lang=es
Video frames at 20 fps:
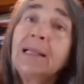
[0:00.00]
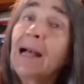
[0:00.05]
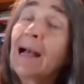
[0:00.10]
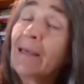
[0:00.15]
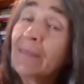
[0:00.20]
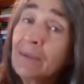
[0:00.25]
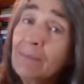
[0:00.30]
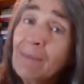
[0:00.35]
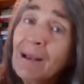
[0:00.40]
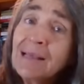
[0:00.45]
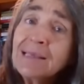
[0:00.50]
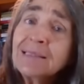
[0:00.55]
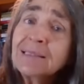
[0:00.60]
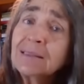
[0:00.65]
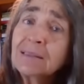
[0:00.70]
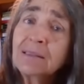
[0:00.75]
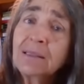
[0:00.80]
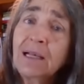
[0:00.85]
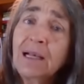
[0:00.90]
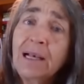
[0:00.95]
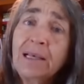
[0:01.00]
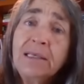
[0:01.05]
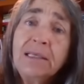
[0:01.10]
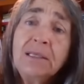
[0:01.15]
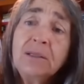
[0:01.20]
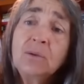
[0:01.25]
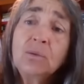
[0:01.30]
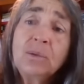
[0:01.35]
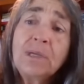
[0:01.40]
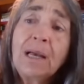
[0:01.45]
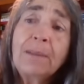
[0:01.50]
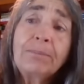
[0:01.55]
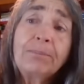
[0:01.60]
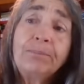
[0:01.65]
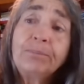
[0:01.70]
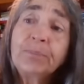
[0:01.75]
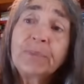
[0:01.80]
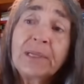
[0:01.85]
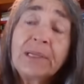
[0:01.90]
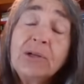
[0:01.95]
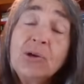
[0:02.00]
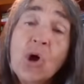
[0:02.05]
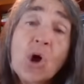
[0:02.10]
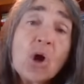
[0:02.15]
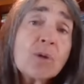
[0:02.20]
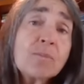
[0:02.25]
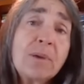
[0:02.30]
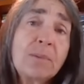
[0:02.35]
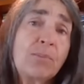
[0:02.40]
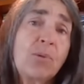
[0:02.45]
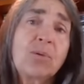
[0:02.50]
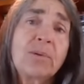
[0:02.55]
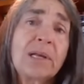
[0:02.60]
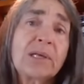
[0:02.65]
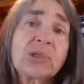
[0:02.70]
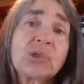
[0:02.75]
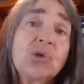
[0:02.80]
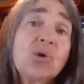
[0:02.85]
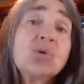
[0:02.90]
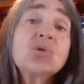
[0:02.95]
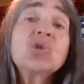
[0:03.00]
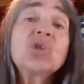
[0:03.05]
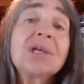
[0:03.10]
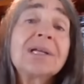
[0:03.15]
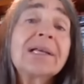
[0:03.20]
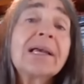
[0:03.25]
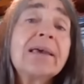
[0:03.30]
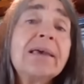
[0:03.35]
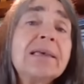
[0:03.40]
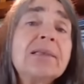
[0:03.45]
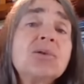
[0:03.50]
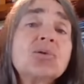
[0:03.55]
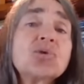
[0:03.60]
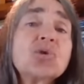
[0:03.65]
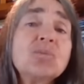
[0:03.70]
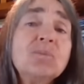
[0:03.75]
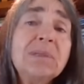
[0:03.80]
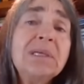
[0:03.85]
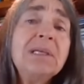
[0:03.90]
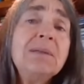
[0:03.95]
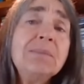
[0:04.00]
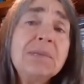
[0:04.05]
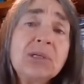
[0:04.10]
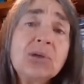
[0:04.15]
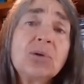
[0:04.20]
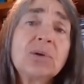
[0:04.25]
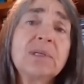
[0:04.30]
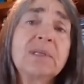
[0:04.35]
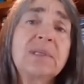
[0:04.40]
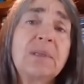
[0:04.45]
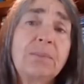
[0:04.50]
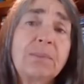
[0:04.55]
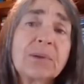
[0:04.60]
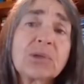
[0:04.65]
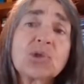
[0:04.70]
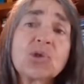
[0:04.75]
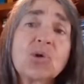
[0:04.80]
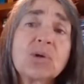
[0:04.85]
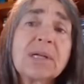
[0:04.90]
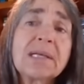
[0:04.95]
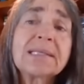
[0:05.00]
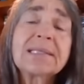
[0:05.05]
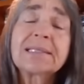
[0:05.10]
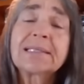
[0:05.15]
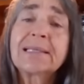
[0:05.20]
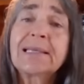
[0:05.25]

Además, hay una enorme población, cerca de 2.000 millones de personas